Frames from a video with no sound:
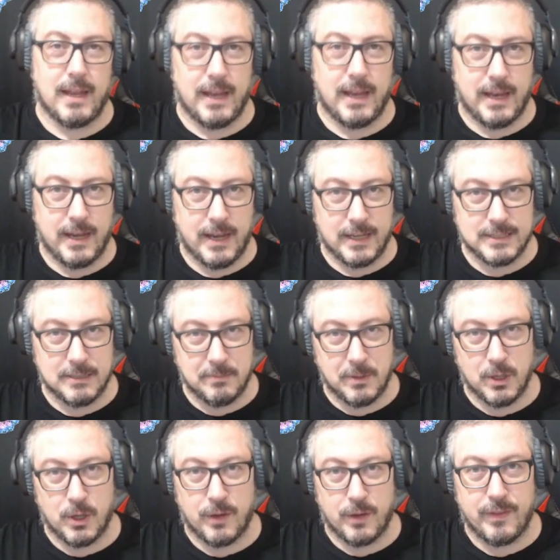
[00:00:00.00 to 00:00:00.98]
en el
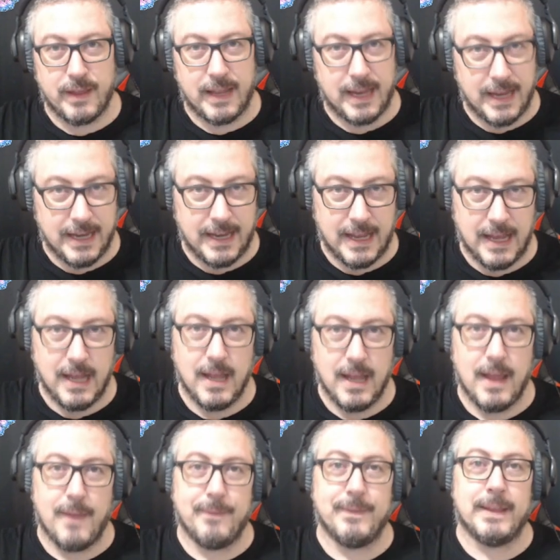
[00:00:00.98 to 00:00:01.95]
servidor de NA
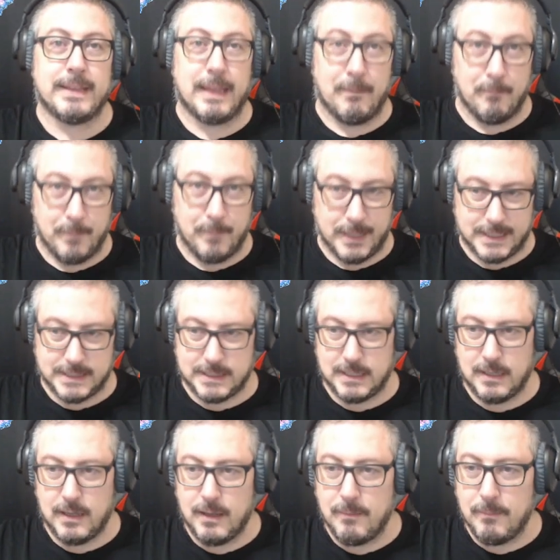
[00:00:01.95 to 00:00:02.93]
de Tempest,
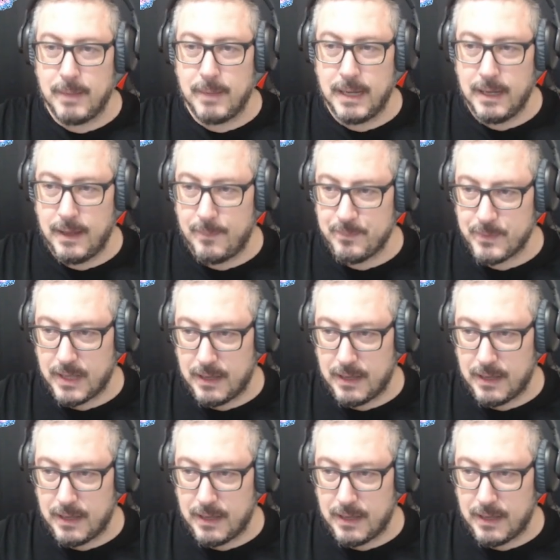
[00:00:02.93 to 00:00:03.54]
¿vale?